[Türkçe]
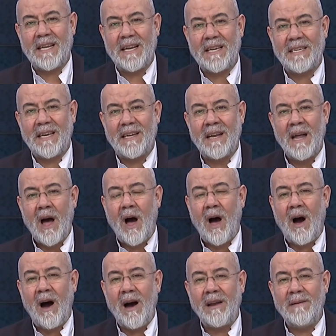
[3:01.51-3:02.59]
gereken
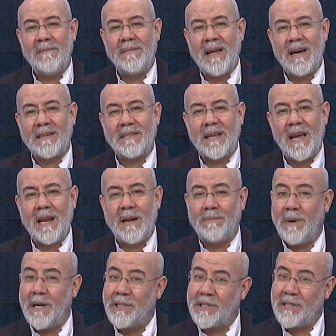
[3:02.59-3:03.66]
alimler değil,
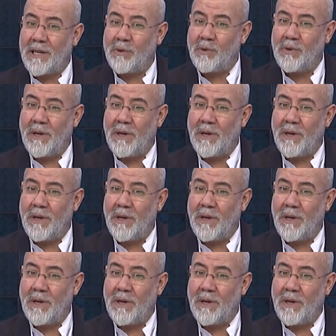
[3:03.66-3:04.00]
başka